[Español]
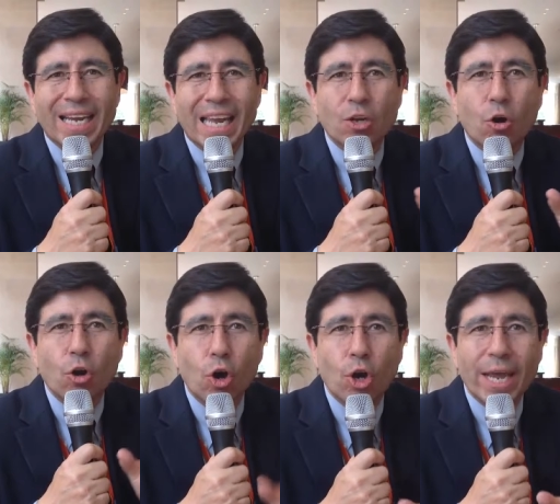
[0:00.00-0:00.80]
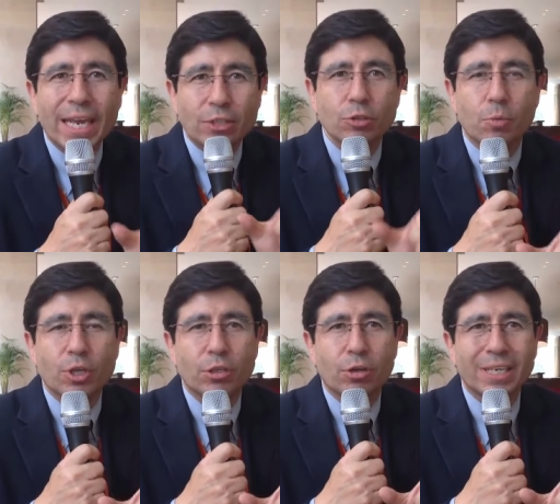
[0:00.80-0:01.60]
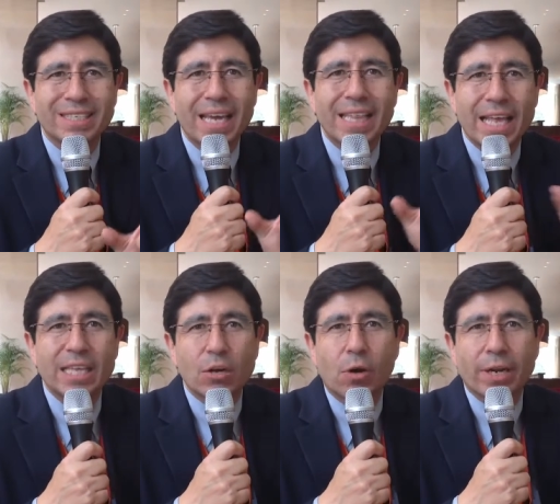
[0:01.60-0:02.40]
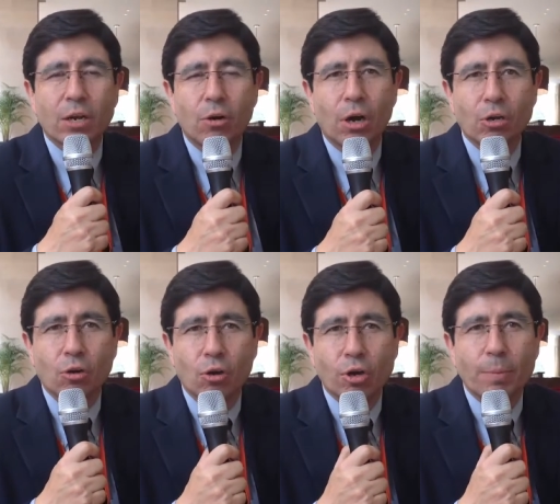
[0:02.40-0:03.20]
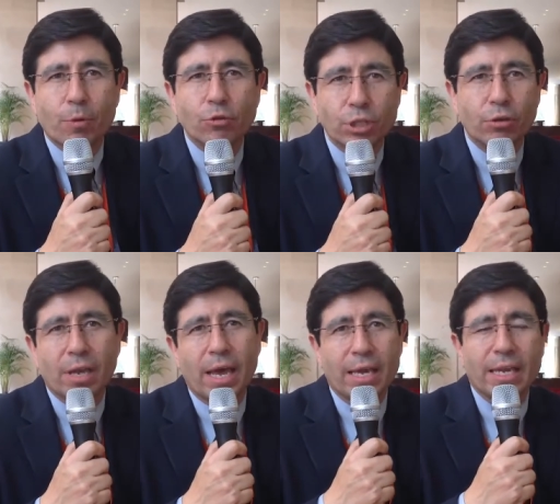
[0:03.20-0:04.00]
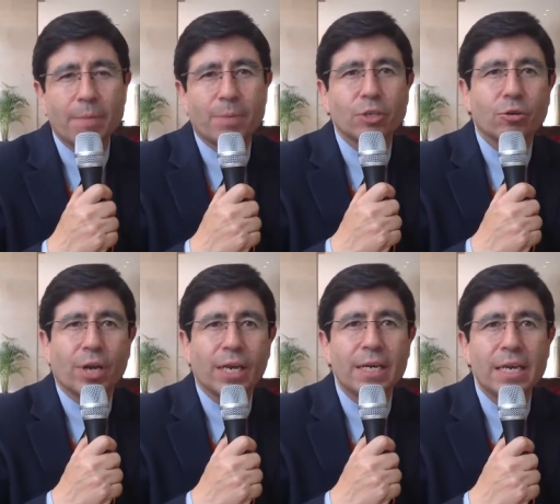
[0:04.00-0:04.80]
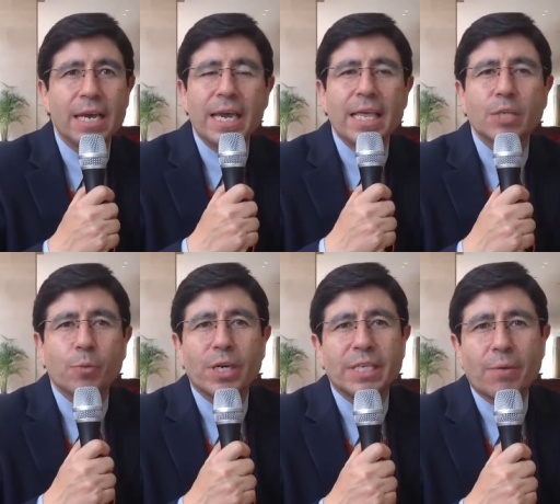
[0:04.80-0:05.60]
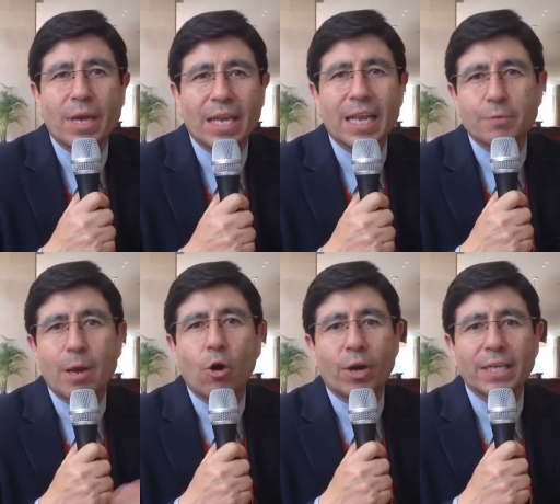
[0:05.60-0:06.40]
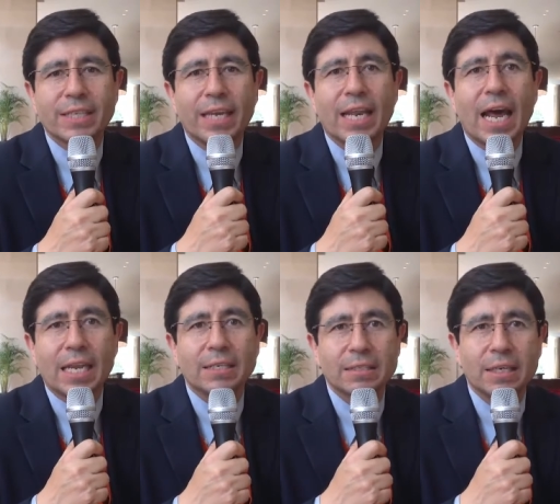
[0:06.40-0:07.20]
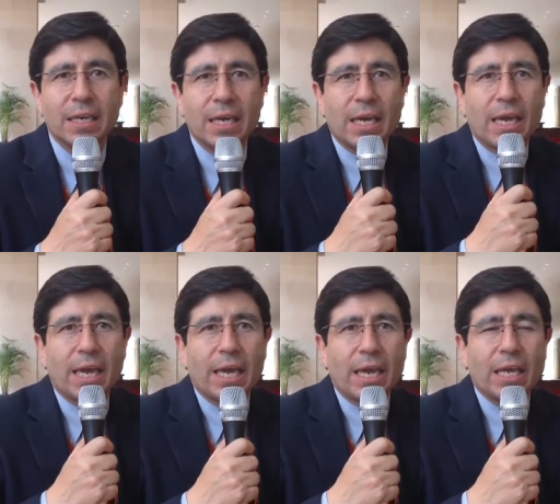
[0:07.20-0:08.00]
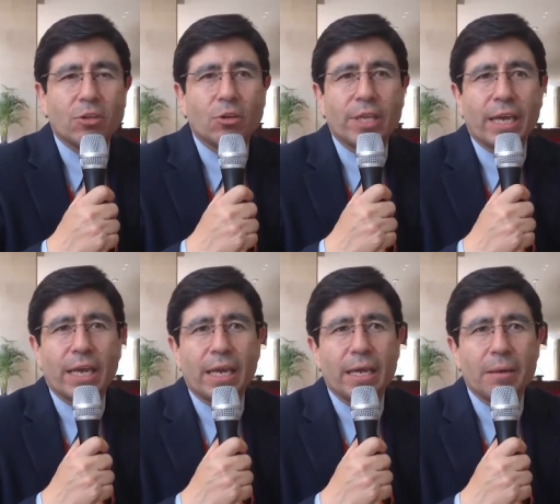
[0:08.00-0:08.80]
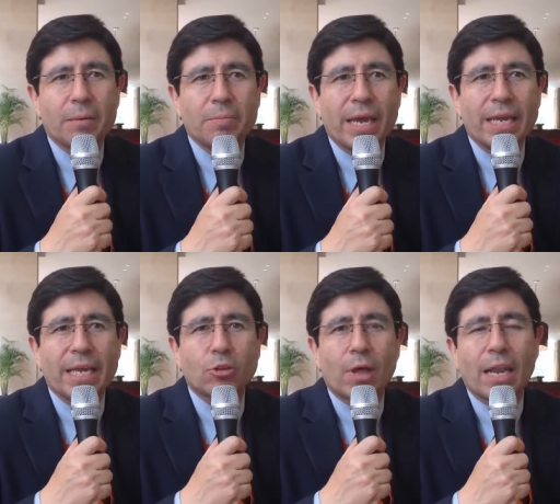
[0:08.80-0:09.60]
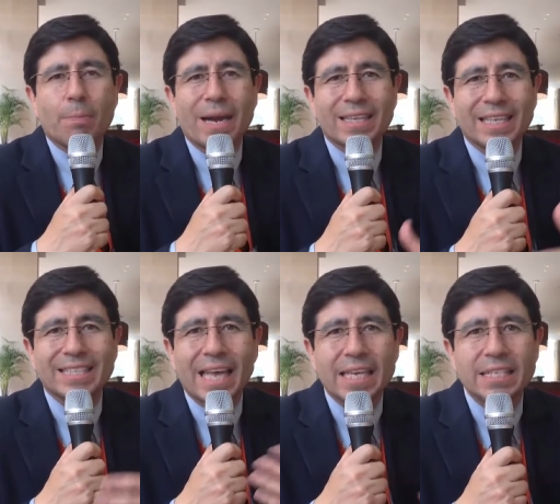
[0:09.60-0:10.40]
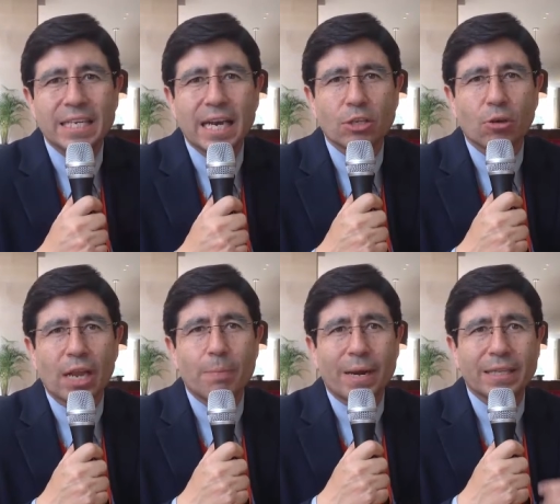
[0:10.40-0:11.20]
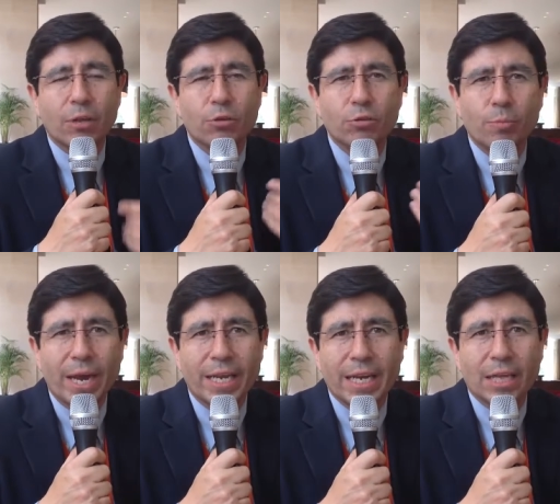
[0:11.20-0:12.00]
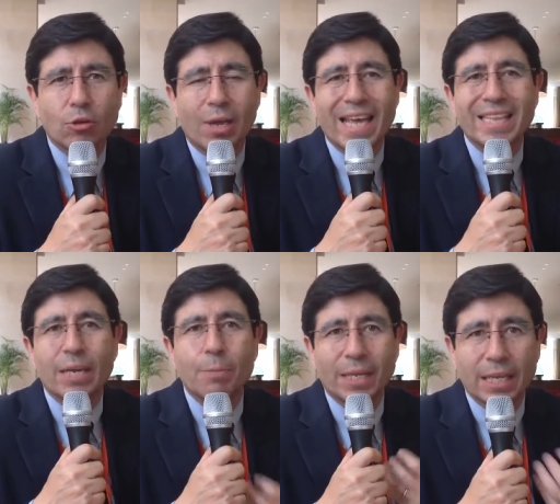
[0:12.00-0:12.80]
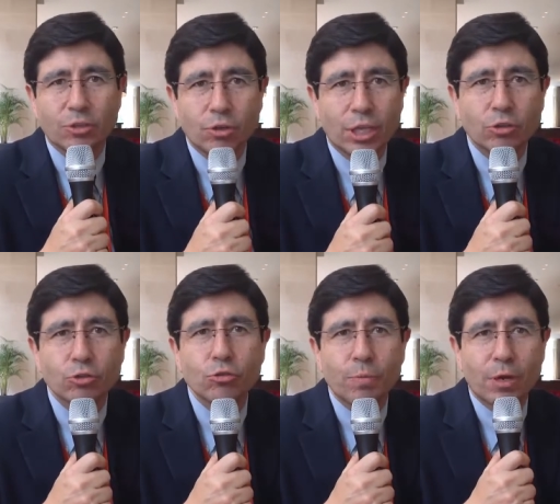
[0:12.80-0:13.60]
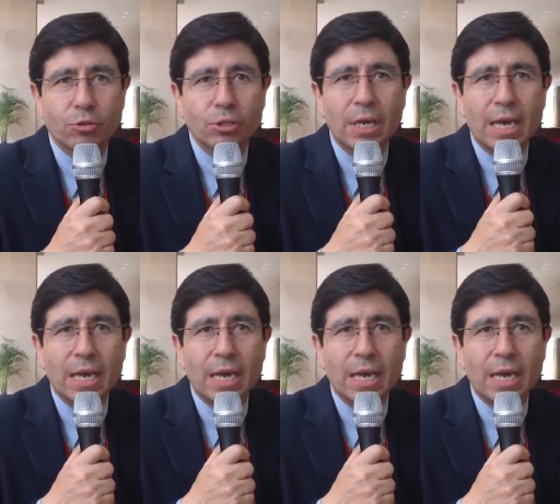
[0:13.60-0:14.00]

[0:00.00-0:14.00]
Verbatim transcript: que el color en esos monitores sea idéntico al, color reproducido en la, impresora. Y después ya vienen las mejoras generales. Eh, en donde eh, viene toda la parte estadística, toda la parte numérica, toda la interpretación de esos números,